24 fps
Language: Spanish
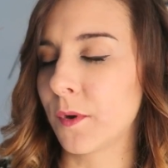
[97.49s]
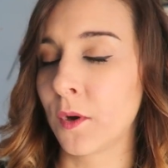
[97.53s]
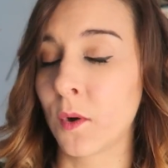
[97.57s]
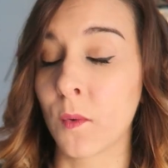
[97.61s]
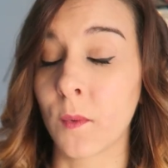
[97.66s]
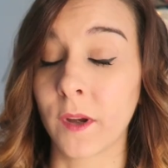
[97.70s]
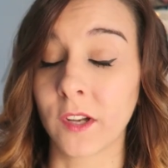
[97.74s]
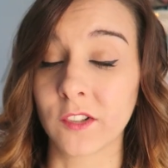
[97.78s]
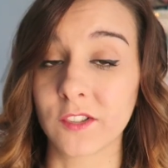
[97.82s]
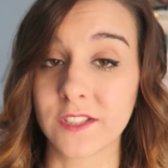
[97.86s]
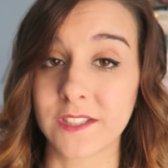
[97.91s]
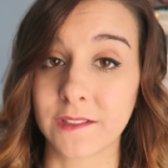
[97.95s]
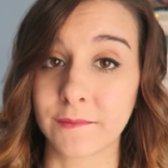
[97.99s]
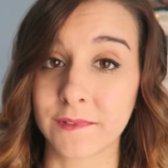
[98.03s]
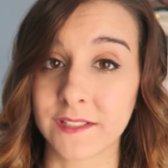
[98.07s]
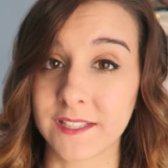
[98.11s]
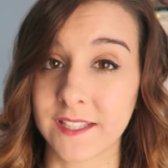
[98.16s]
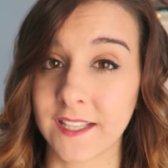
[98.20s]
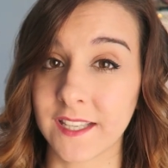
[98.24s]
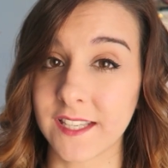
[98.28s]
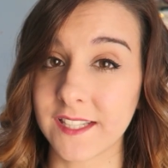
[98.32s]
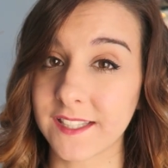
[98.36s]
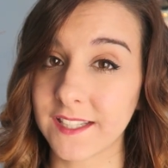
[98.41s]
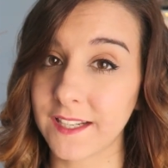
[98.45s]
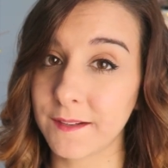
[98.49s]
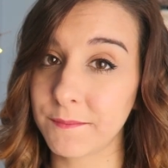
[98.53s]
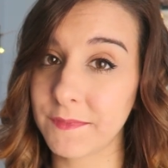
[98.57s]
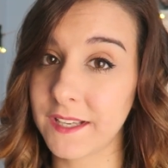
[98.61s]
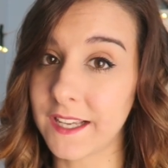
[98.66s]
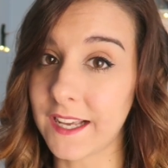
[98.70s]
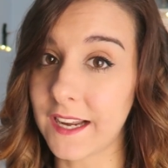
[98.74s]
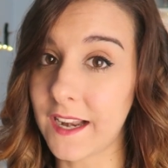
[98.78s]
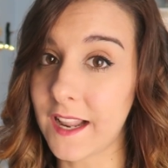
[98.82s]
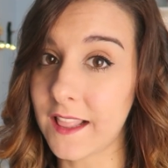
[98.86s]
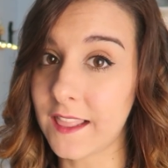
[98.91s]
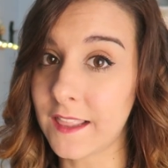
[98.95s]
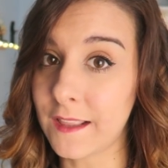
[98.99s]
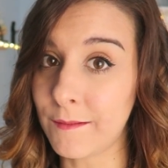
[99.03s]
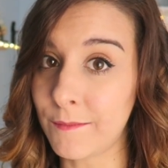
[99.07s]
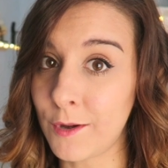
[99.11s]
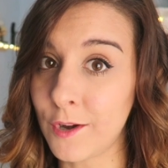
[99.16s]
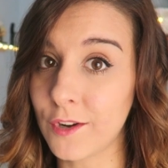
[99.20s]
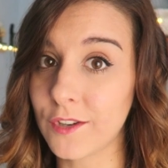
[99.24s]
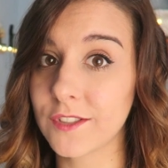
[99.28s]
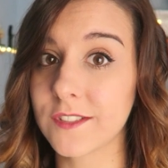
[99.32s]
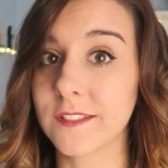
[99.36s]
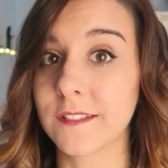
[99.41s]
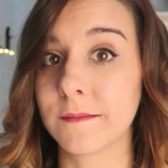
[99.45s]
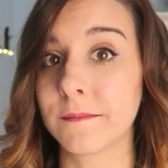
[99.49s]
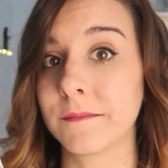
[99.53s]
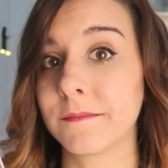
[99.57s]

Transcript: pero bueno, si me seguís en mi canal de blogs